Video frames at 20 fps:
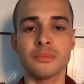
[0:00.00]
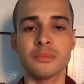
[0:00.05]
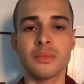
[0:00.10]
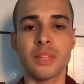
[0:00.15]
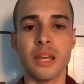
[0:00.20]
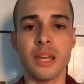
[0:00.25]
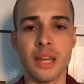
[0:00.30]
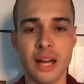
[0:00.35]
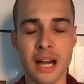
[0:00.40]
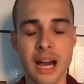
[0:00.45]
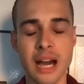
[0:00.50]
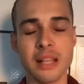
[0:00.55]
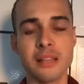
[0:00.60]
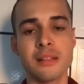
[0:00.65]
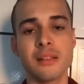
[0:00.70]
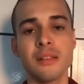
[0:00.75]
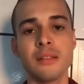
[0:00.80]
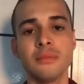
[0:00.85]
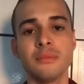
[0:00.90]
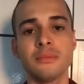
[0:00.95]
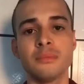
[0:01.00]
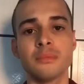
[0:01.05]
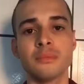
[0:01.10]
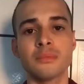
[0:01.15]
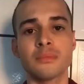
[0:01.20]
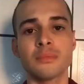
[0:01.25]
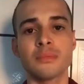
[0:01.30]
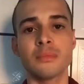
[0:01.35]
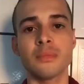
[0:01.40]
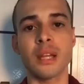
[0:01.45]
em casa,
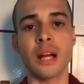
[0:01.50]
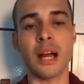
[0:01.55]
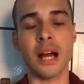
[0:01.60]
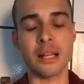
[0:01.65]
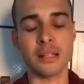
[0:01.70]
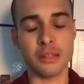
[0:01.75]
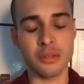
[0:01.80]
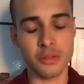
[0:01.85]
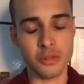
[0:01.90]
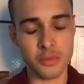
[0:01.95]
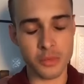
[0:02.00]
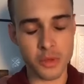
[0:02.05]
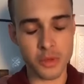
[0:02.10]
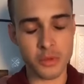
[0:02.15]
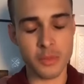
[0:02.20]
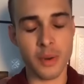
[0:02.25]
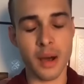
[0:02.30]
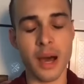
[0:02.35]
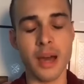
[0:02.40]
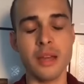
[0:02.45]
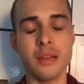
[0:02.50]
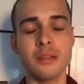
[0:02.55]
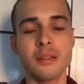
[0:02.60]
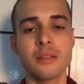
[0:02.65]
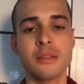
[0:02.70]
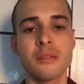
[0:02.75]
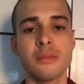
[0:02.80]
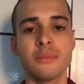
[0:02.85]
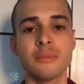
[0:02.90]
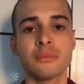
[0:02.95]
na casa dos meus
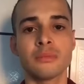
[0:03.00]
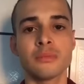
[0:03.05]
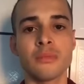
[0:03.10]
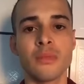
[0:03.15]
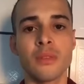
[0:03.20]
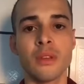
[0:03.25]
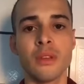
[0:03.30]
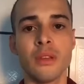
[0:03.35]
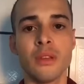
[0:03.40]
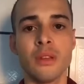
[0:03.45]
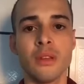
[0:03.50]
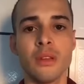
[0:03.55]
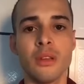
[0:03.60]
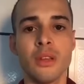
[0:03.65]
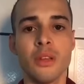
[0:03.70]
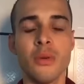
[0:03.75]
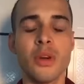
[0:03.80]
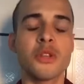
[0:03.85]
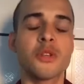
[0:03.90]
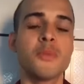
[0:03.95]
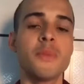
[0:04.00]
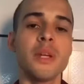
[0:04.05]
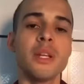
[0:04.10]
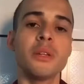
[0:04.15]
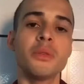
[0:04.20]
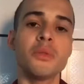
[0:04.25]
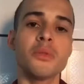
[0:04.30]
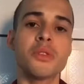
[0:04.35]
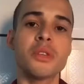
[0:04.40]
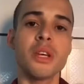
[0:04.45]
pais, e o
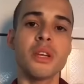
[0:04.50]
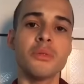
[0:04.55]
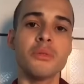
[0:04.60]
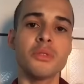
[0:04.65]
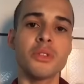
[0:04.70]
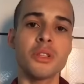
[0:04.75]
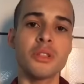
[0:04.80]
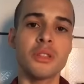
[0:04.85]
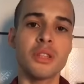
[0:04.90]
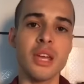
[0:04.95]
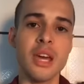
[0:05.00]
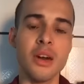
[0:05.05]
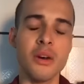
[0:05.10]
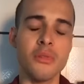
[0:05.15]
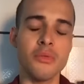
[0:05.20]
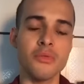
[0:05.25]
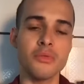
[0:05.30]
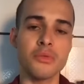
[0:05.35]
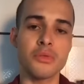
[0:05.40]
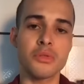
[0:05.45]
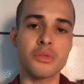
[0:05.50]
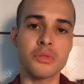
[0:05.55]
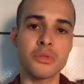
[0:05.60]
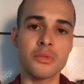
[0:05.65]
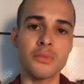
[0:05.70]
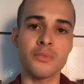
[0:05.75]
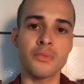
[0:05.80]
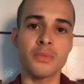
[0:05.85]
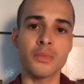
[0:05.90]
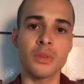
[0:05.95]
Espírito Santo de Deus
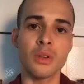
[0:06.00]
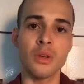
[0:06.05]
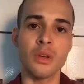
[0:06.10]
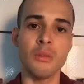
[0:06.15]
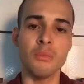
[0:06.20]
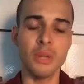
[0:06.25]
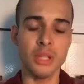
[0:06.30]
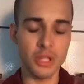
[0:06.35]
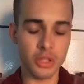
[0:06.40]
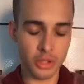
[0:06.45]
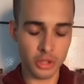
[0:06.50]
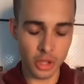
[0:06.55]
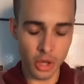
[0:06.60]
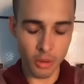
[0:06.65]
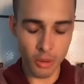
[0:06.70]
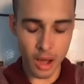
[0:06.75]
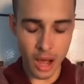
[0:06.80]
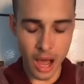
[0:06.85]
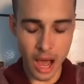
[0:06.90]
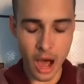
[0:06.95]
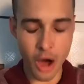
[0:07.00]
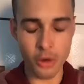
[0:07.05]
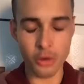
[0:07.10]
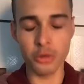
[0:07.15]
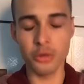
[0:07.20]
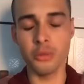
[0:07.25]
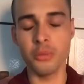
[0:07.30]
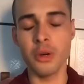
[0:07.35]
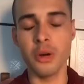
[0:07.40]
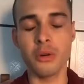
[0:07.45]
ministrou
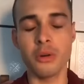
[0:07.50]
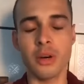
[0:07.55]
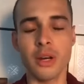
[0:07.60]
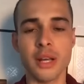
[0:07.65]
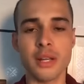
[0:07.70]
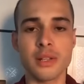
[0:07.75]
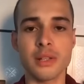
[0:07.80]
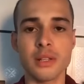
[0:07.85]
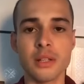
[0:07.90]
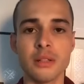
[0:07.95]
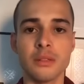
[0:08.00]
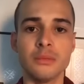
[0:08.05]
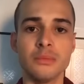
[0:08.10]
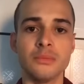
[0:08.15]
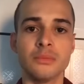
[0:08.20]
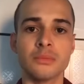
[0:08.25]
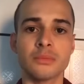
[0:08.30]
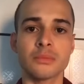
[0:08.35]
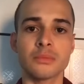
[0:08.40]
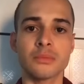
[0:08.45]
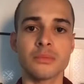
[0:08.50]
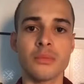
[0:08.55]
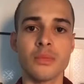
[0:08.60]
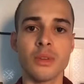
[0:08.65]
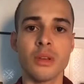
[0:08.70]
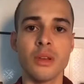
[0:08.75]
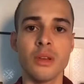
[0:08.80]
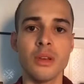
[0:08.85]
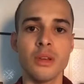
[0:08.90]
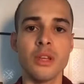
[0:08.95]
algo no meu coração.
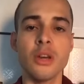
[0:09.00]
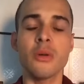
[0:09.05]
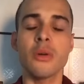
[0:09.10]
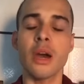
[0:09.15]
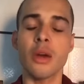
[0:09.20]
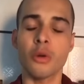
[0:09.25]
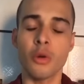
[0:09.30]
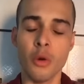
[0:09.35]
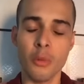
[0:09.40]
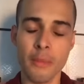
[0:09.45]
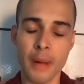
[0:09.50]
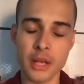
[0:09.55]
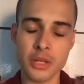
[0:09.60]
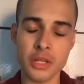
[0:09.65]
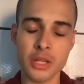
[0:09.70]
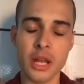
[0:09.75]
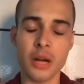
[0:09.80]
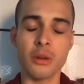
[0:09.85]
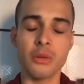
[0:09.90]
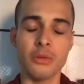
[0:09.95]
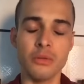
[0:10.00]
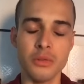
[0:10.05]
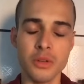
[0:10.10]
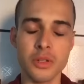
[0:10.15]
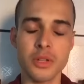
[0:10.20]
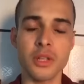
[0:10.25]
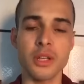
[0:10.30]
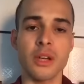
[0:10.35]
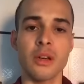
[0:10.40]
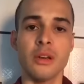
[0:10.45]
E eu quero compartilhar com
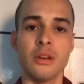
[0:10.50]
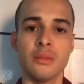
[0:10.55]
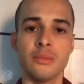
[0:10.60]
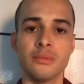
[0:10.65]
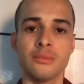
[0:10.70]
você.